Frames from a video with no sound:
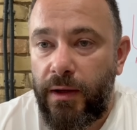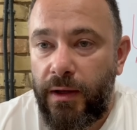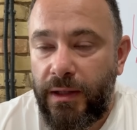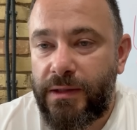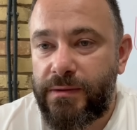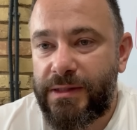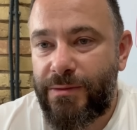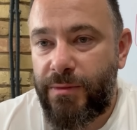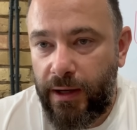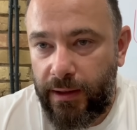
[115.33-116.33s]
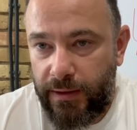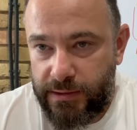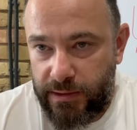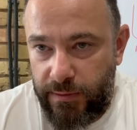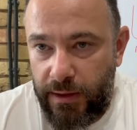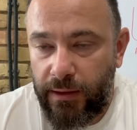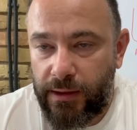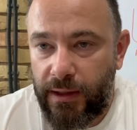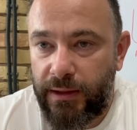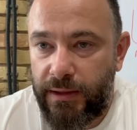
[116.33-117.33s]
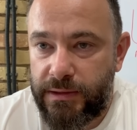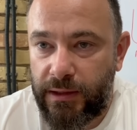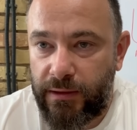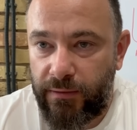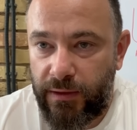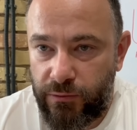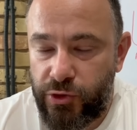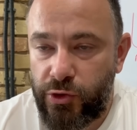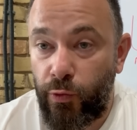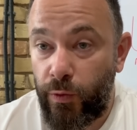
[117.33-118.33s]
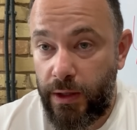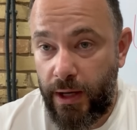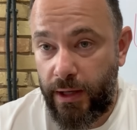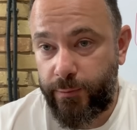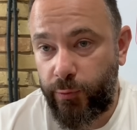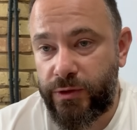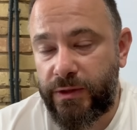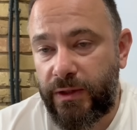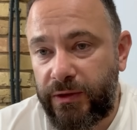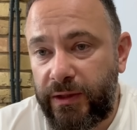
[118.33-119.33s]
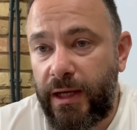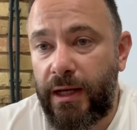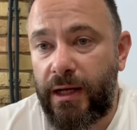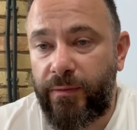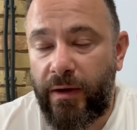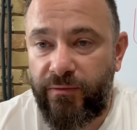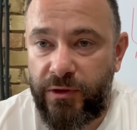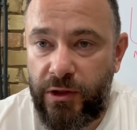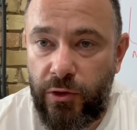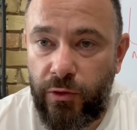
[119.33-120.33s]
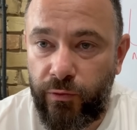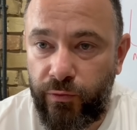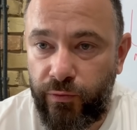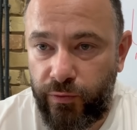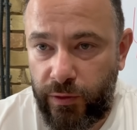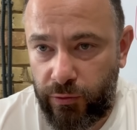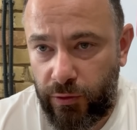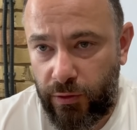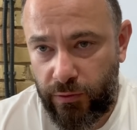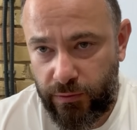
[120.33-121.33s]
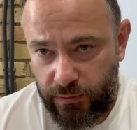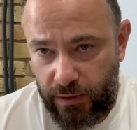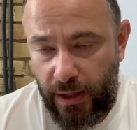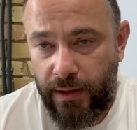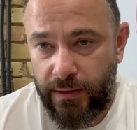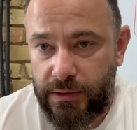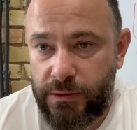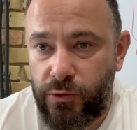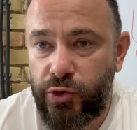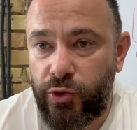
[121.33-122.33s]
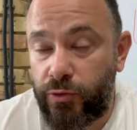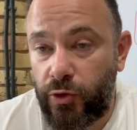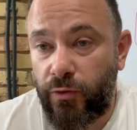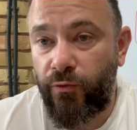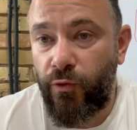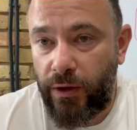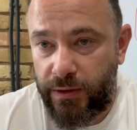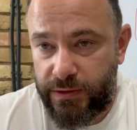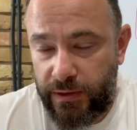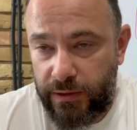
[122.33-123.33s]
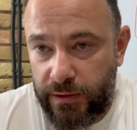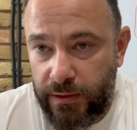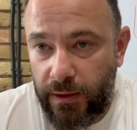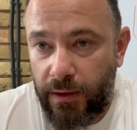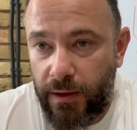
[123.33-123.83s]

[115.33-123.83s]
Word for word: Это называется мягкая замена, когда Резникова не нужно увольнять по статье или по обвинению, в которое он реально заслуживает, в том, что он вор и расхититель.